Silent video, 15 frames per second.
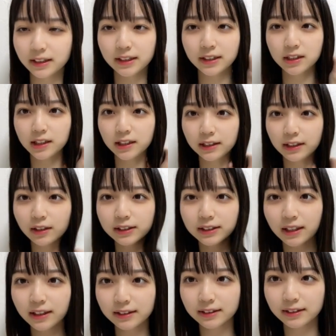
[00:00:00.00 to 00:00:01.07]
9位、ゆきお
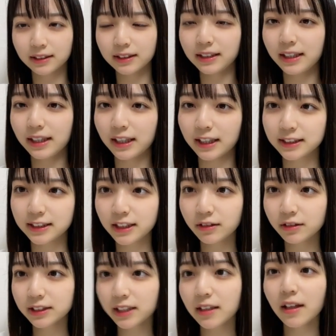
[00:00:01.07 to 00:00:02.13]
さん。7位、はじり
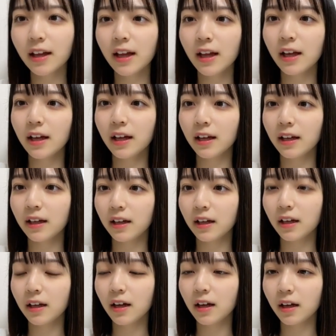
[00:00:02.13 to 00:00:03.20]
こさん。
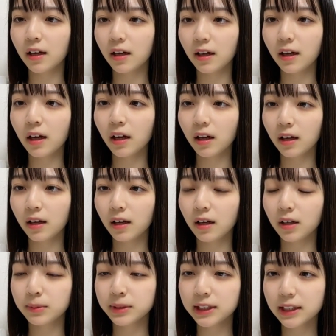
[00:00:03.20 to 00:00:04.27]
あ、
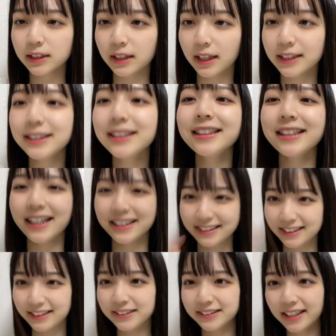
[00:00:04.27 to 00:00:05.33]
間違えた。8位、はじ
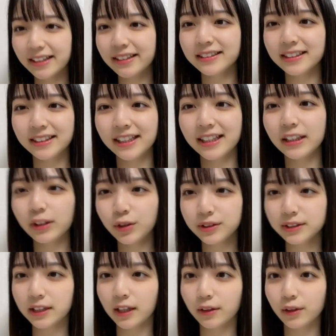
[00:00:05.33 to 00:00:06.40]
りこさん。7位、と
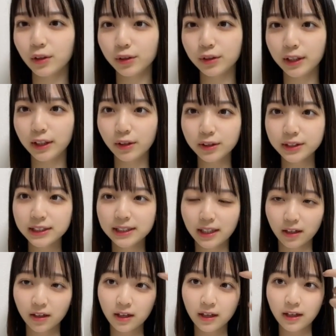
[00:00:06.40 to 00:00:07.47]
んさん。6位、りょうちさ
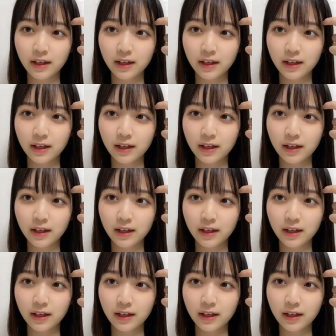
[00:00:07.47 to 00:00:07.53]
ん。